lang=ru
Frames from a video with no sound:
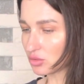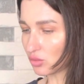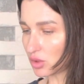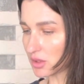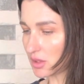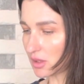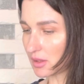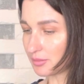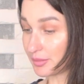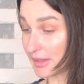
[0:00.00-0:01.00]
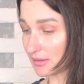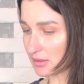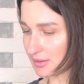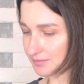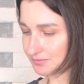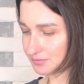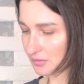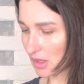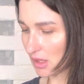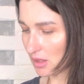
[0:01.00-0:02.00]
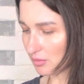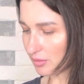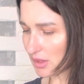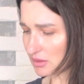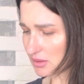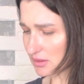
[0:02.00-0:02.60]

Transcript: только белый белый.